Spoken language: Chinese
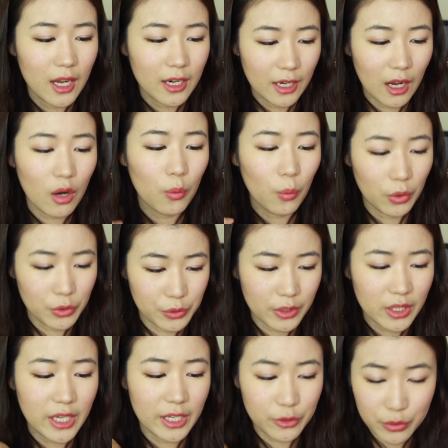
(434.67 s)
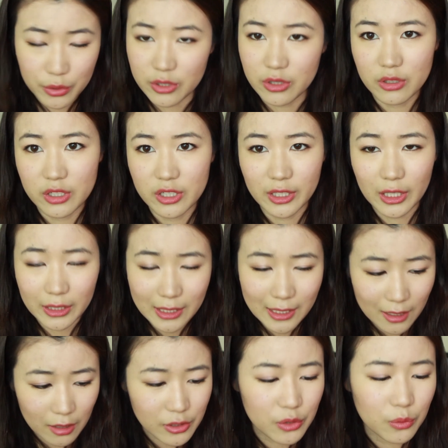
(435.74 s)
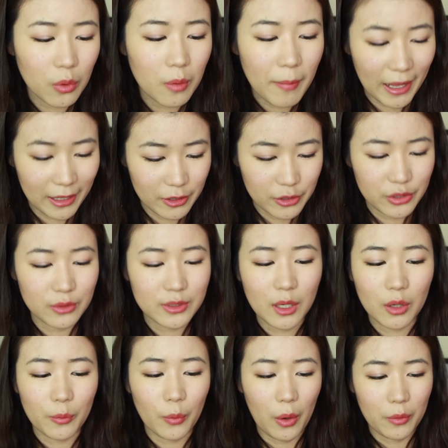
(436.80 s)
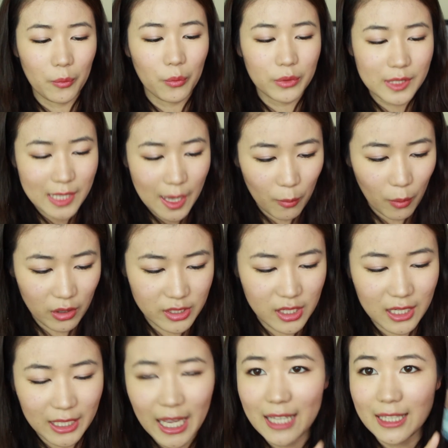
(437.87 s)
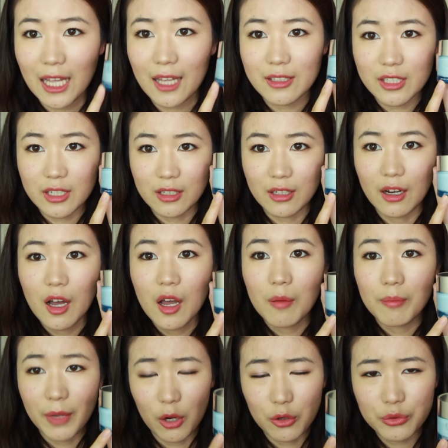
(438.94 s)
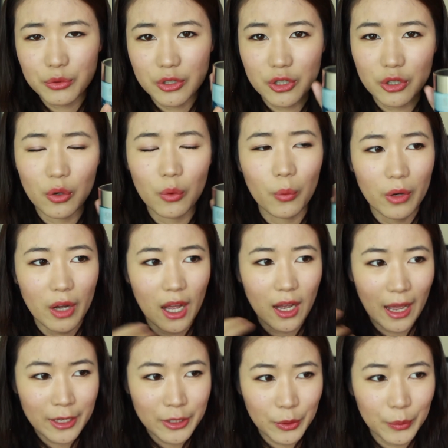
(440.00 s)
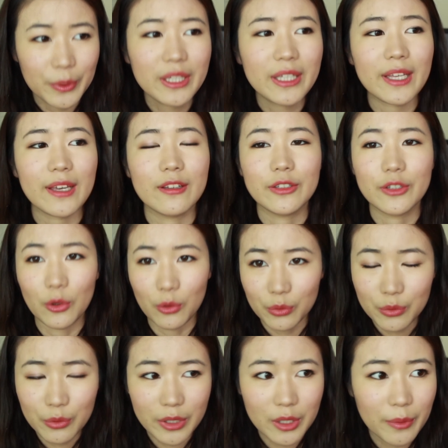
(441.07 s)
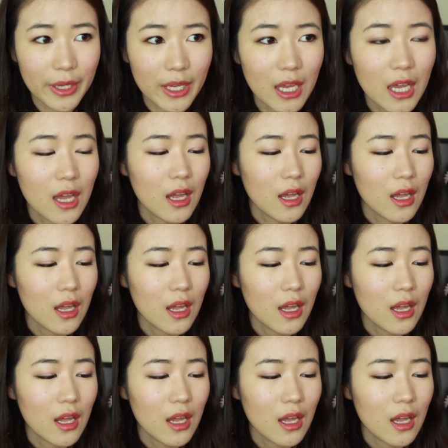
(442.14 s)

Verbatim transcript: 然后我觉得也确实是，当时我买的时候在网在网上看它这个描述的时候，我还有一点犹豫，因为